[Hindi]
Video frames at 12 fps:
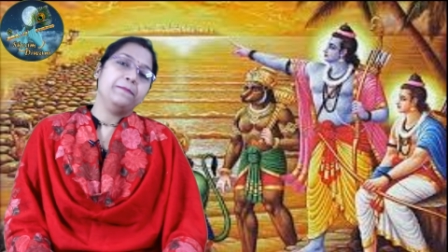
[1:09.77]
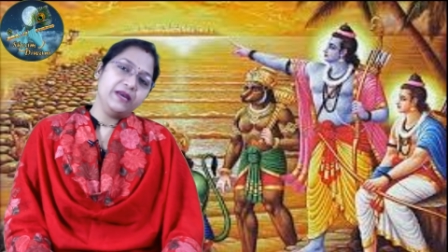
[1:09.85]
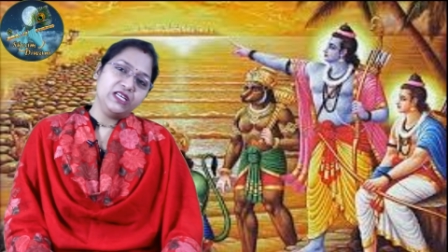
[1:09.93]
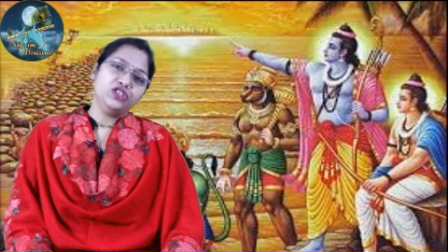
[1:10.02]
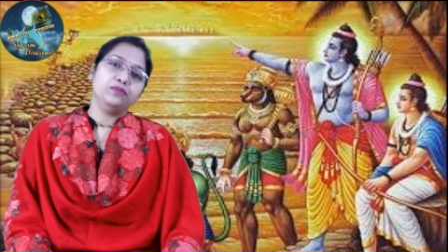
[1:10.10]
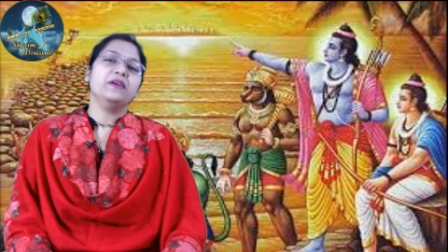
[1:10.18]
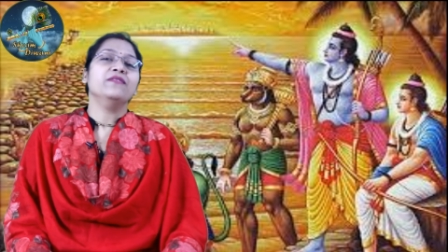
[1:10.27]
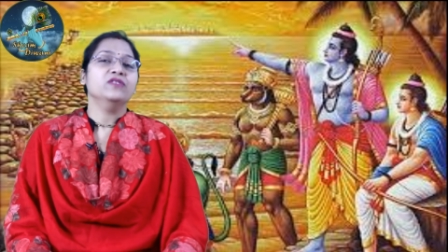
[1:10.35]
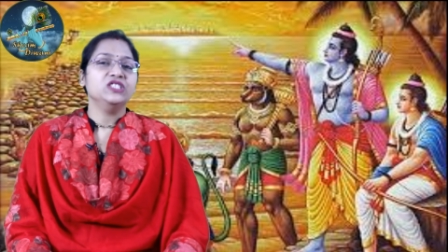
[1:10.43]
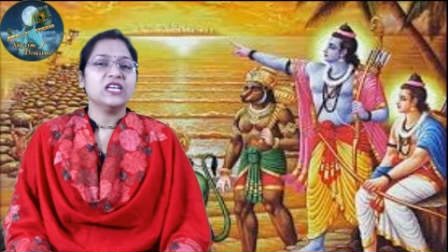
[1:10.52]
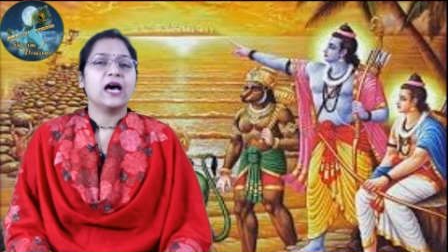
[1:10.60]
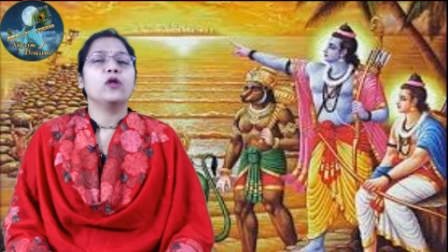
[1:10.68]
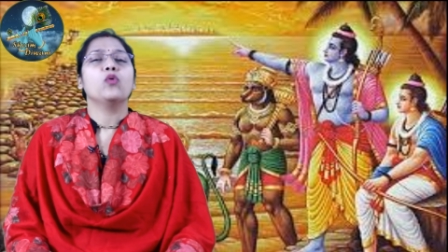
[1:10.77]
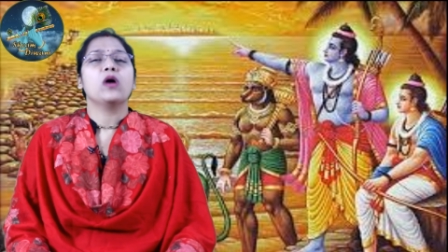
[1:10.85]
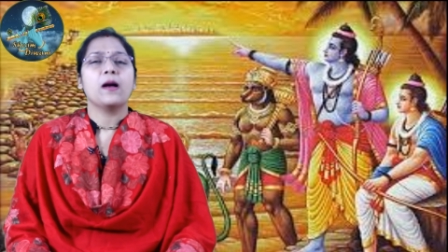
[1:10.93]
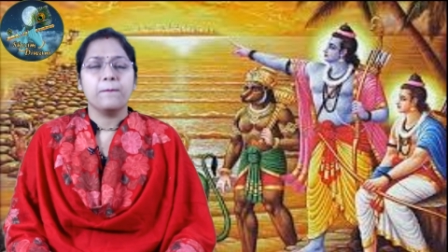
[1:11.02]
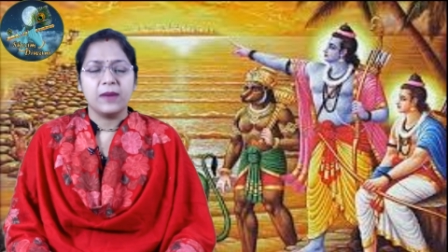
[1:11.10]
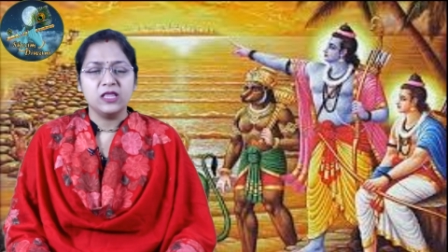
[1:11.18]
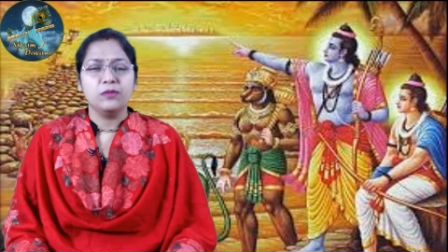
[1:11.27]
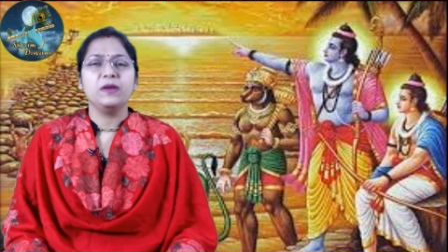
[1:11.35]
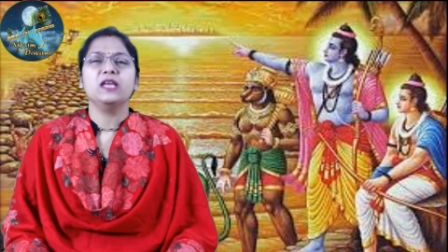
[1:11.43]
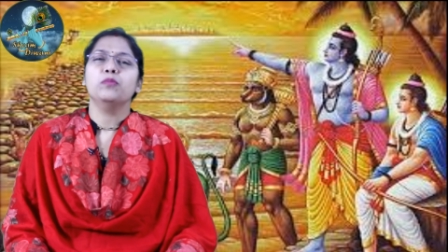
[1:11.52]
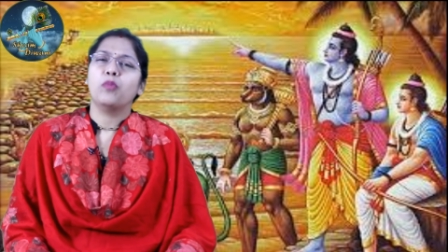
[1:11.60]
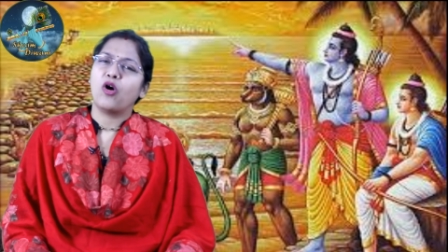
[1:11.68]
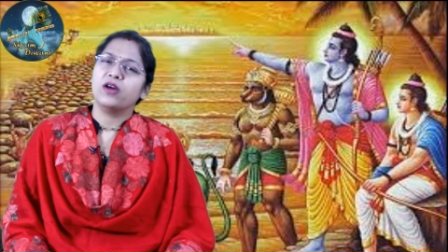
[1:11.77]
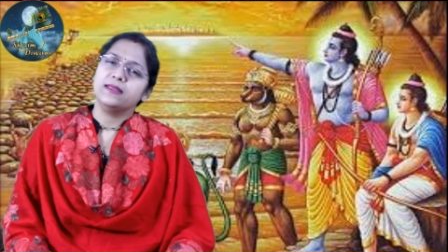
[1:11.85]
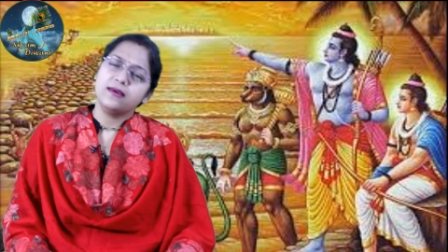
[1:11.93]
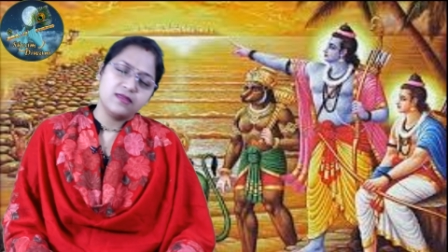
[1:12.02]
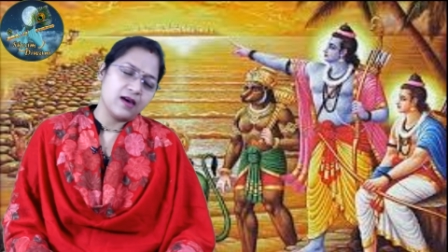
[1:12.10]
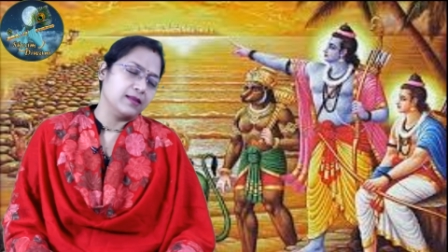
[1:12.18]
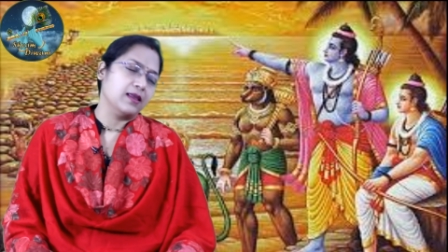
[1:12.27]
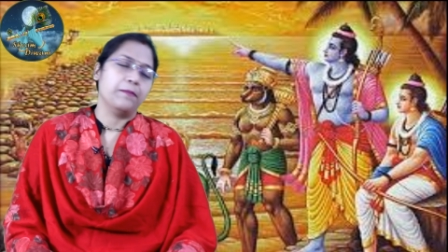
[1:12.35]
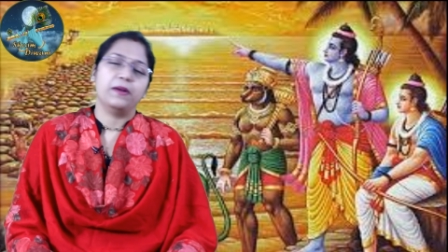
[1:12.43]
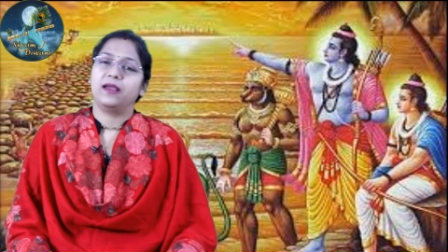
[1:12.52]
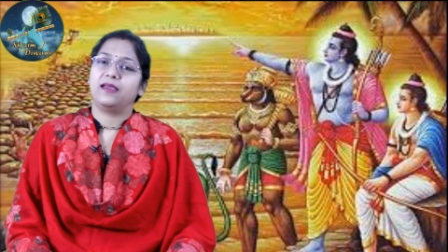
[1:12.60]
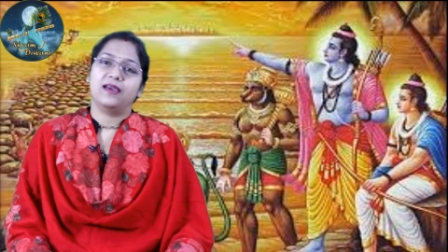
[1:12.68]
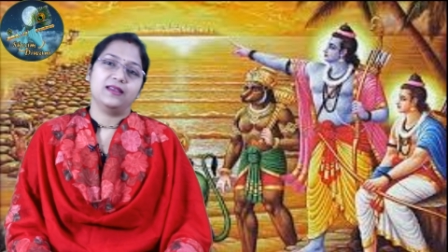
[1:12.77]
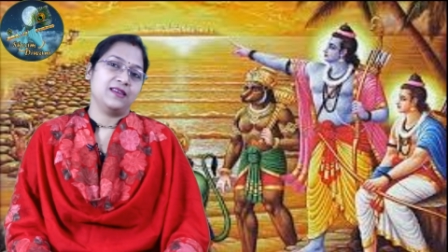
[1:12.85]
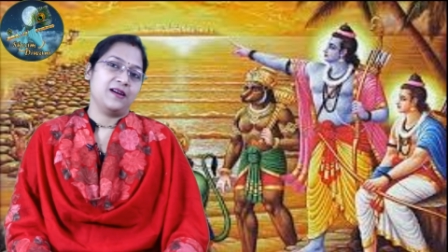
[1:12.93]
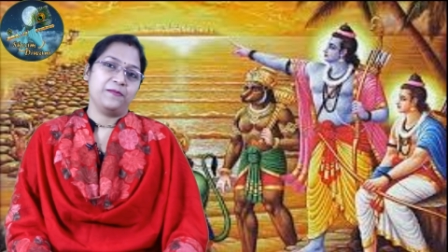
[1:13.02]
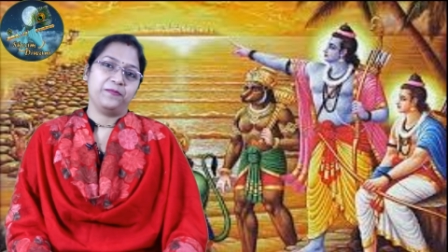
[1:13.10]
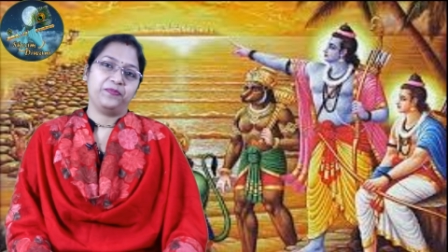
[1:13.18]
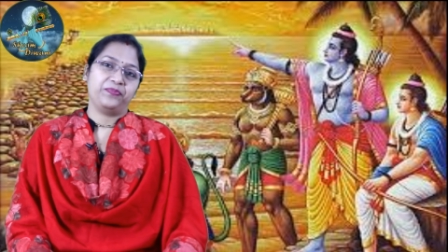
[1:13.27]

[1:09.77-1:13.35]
के बीच में विचारों का मतभेद बहुत ही ज्यादा बढ़ गया था